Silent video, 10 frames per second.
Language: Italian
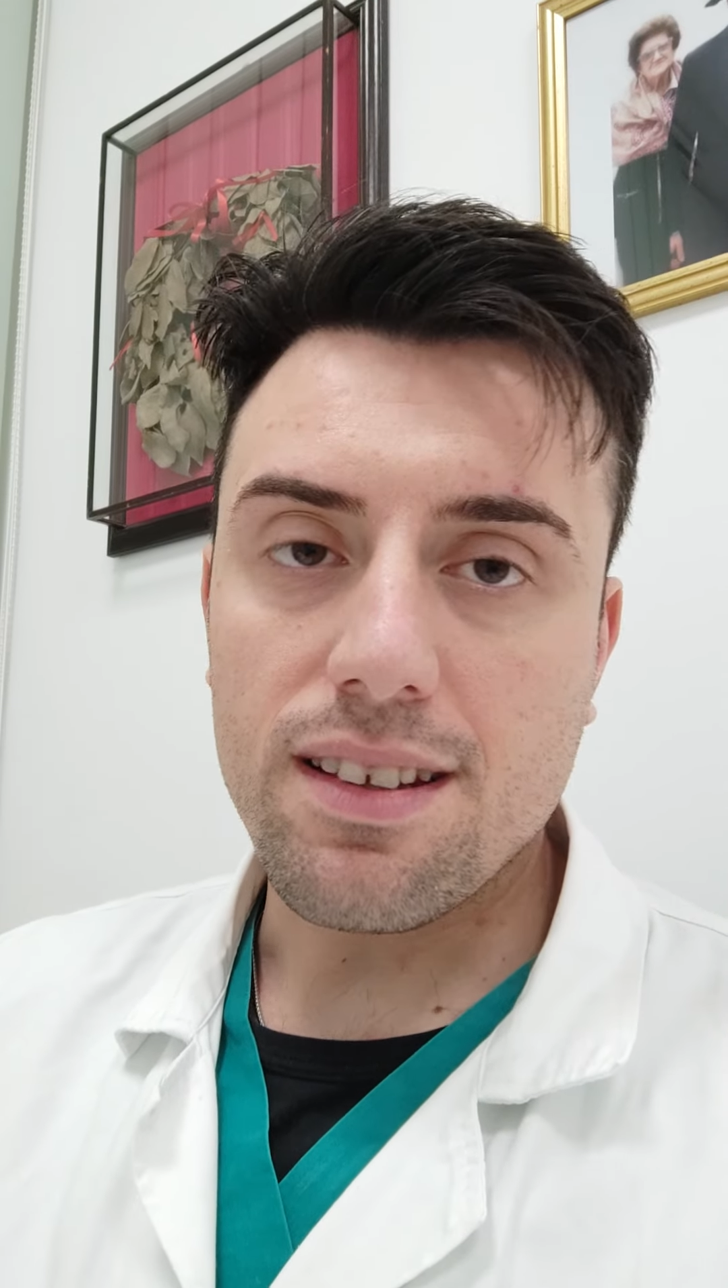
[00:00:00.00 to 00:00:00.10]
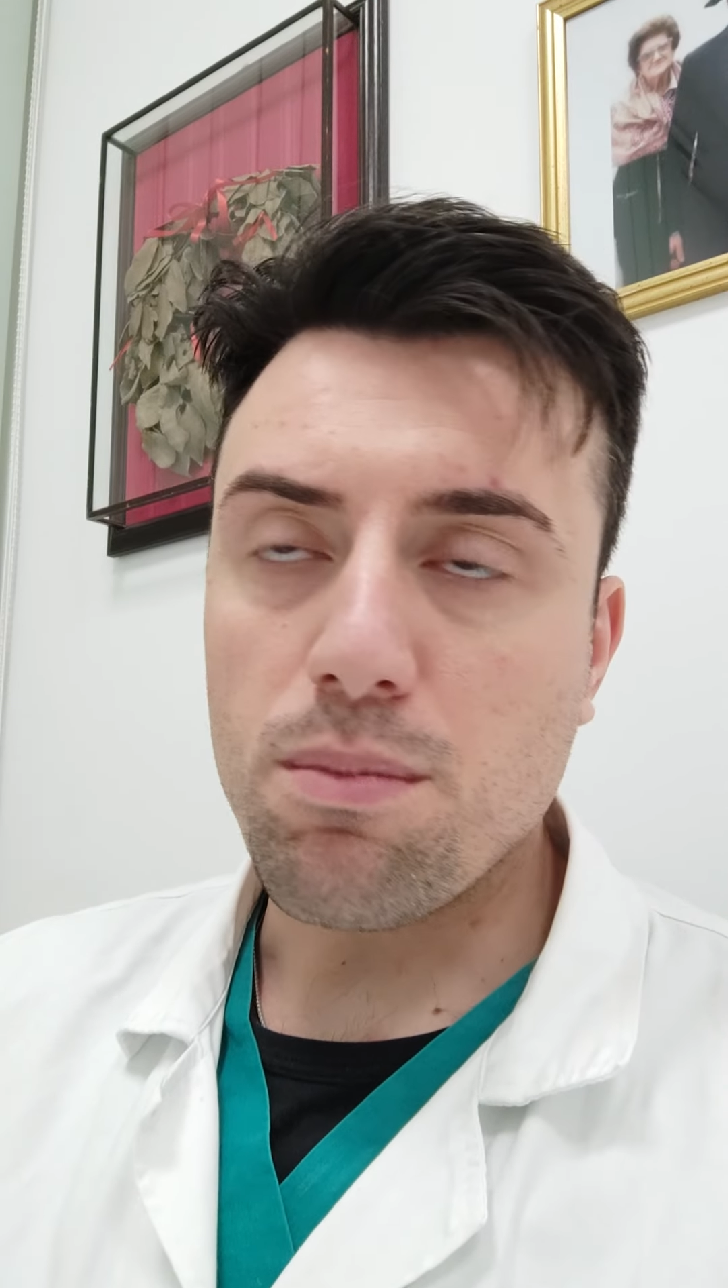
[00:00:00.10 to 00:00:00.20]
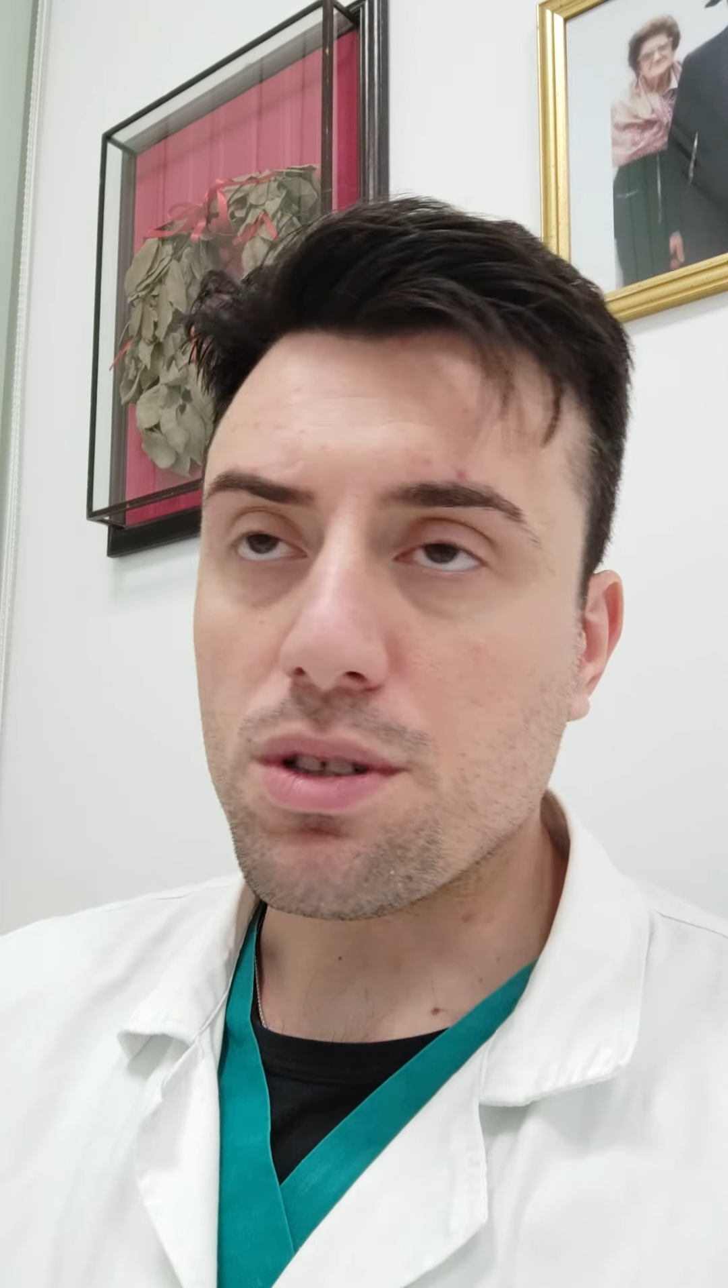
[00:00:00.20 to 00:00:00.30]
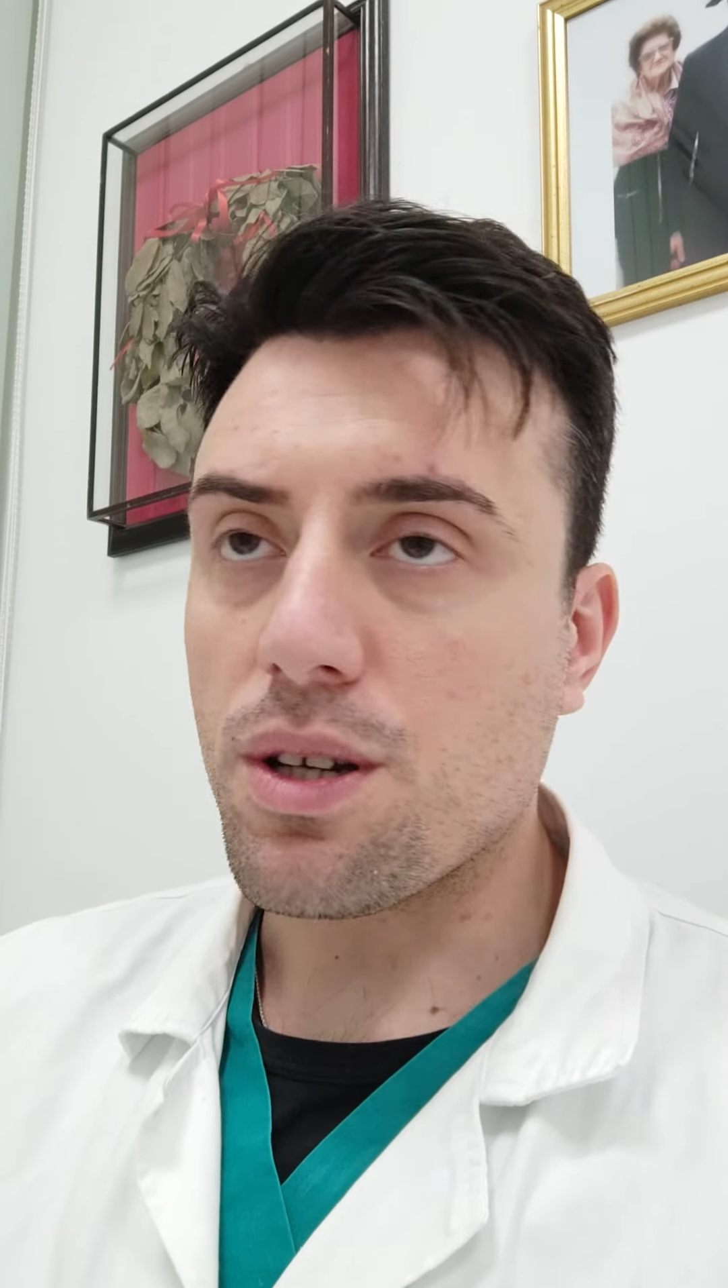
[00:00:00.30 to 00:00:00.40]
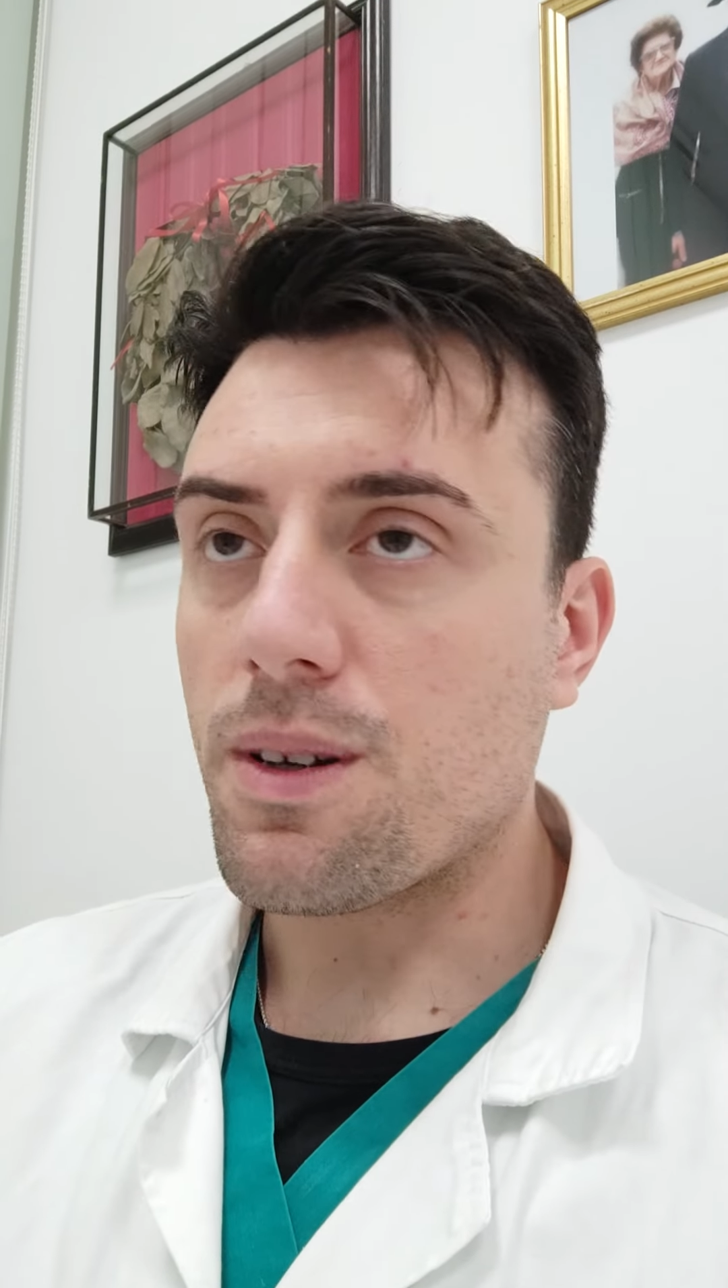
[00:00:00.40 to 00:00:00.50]

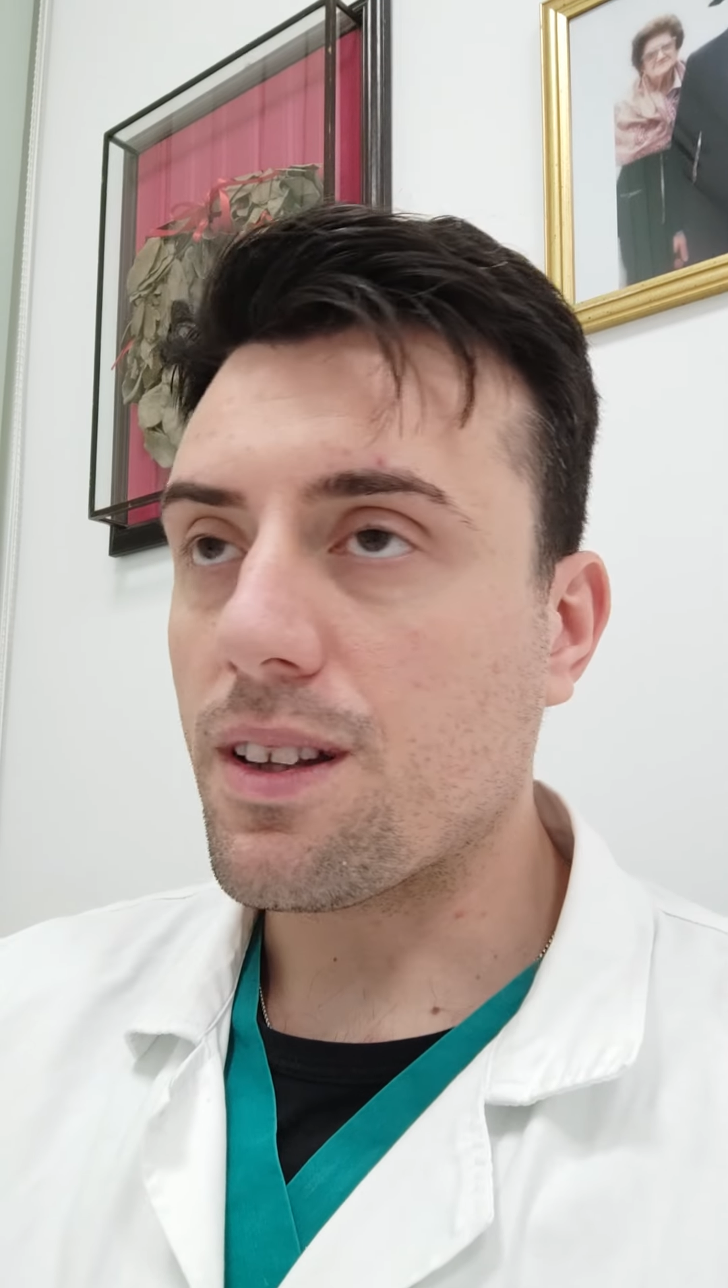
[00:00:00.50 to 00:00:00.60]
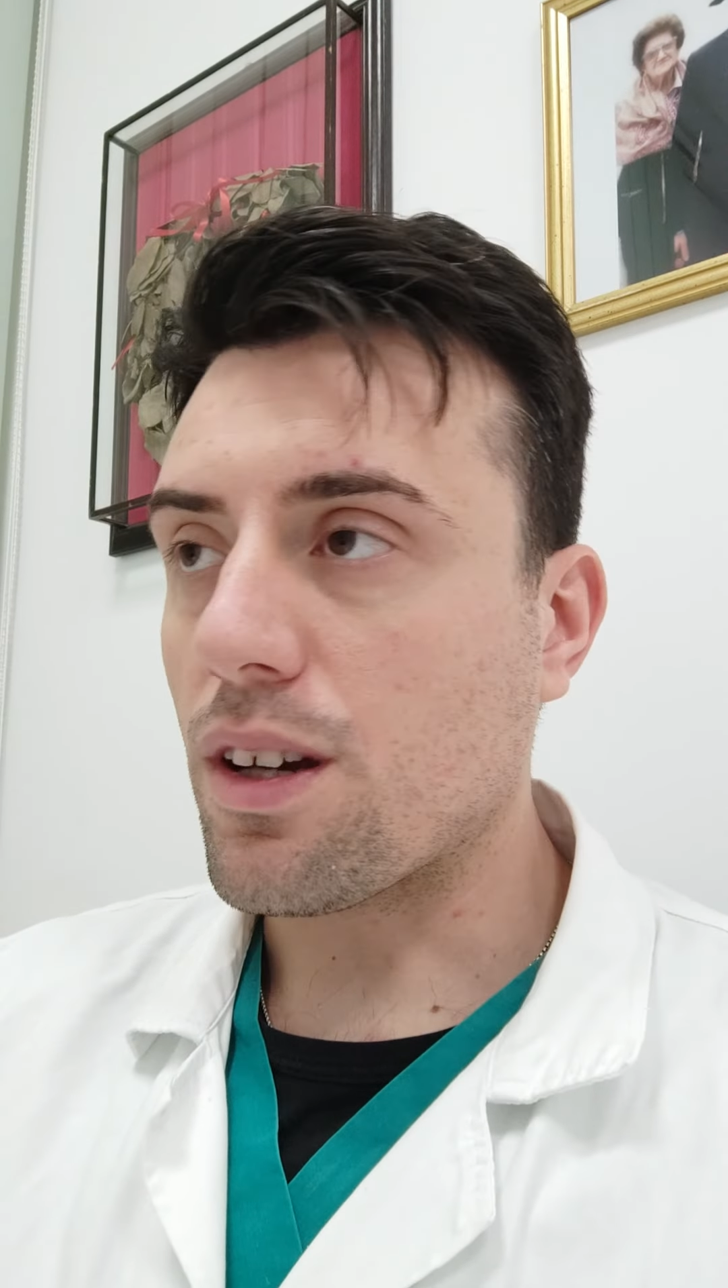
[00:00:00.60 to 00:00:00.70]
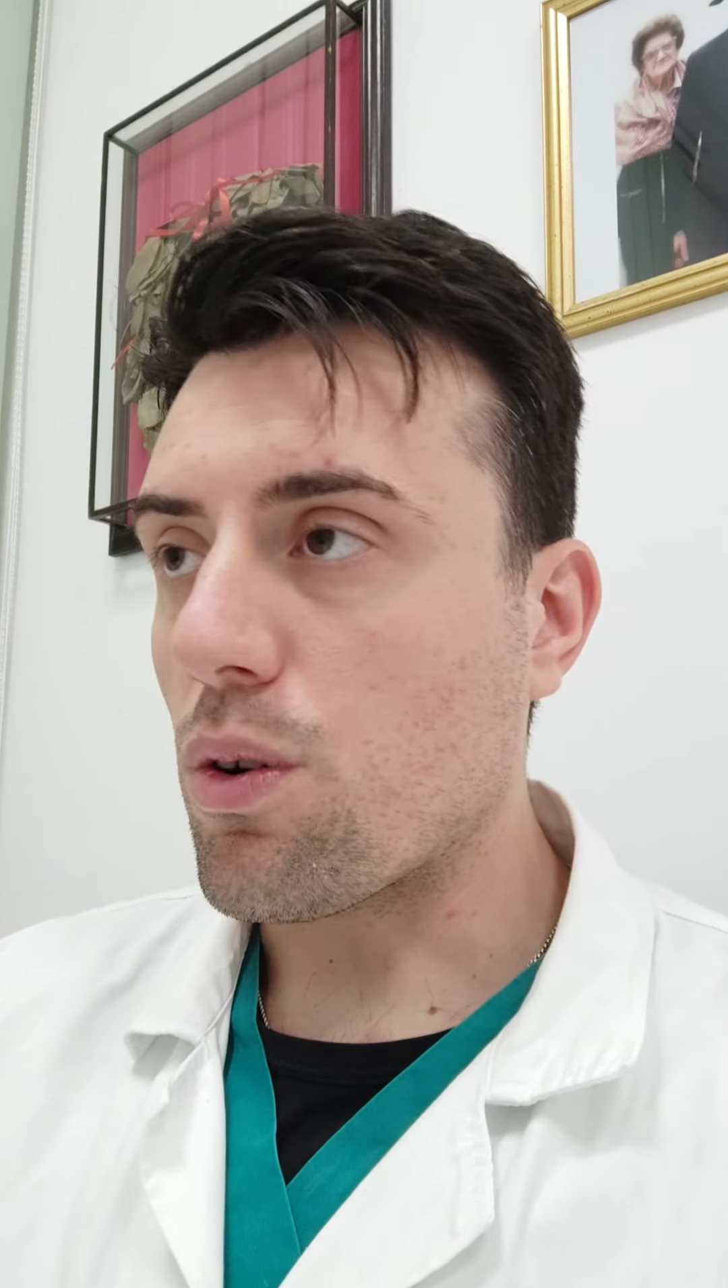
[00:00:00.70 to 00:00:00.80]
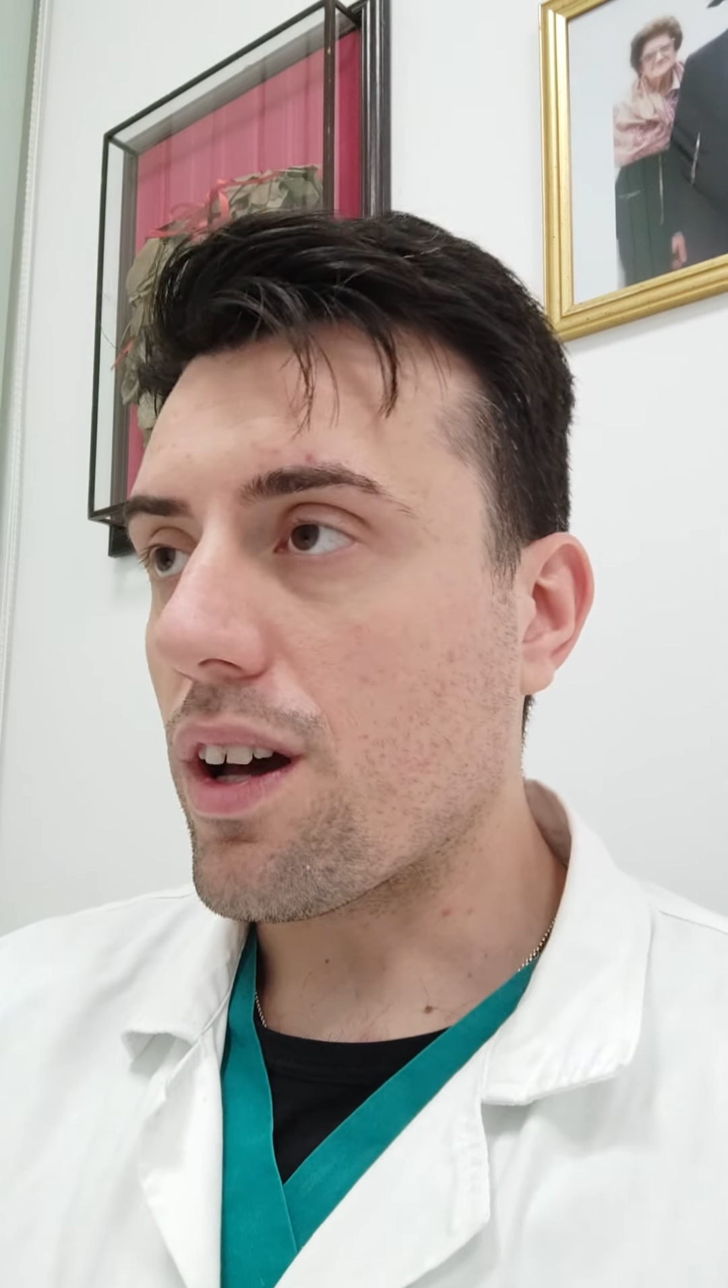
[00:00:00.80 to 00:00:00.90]
semplicemente